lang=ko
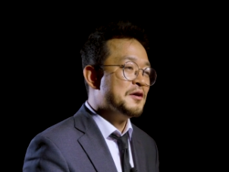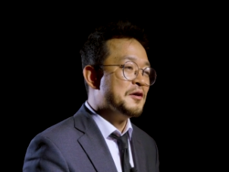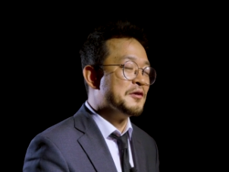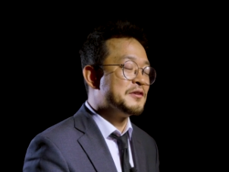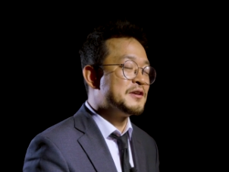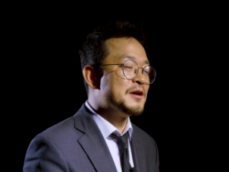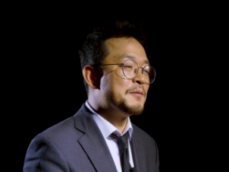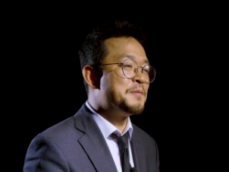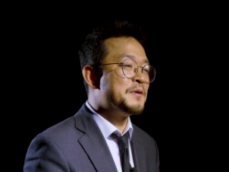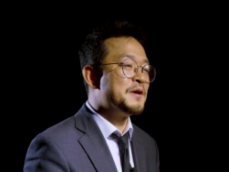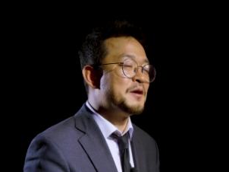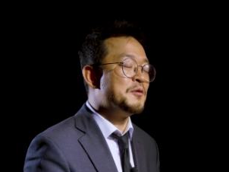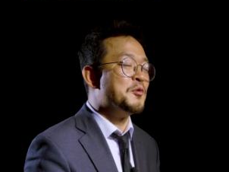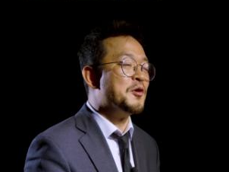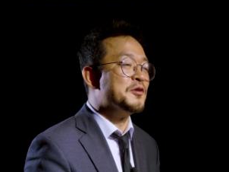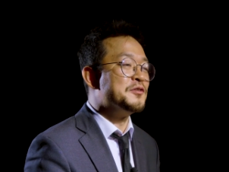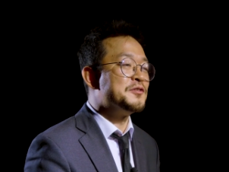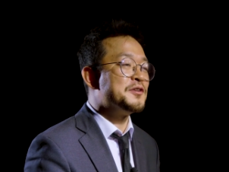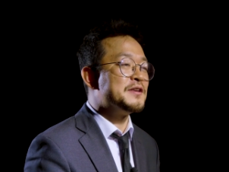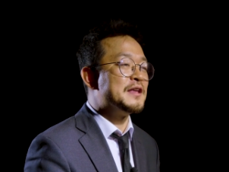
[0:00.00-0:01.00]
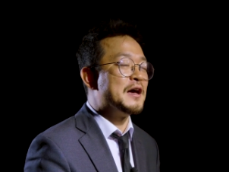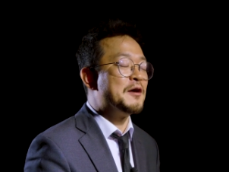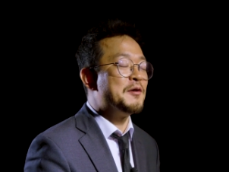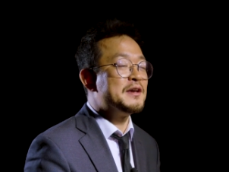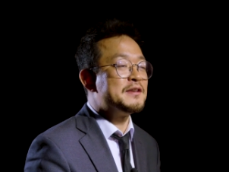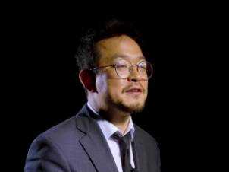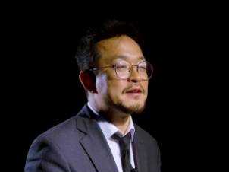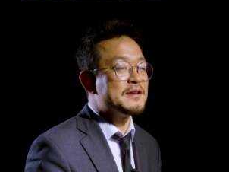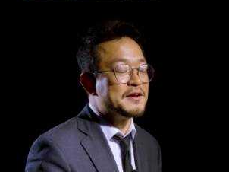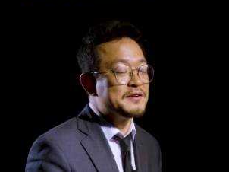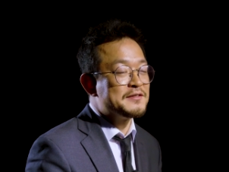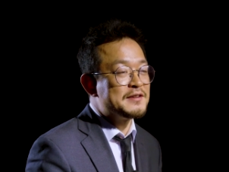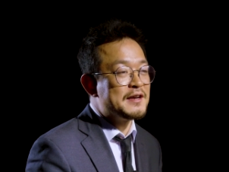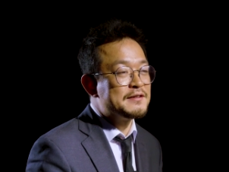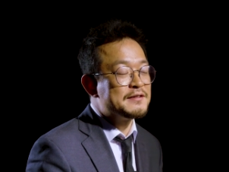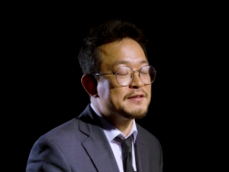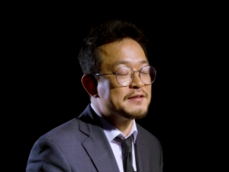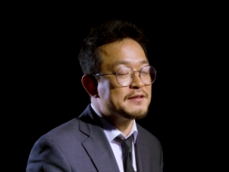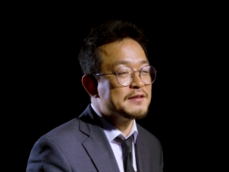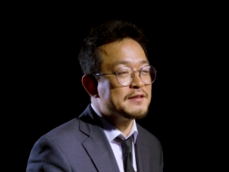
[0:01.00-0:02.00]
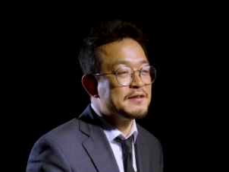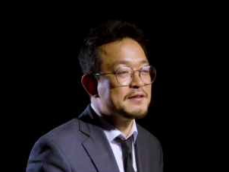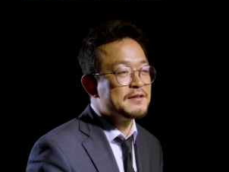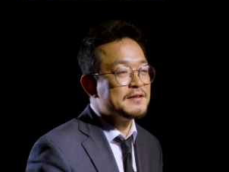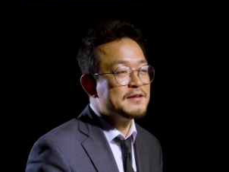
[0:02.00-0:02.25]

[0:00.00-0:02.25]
어차피 원서에 나와 있잖아요, 사실은.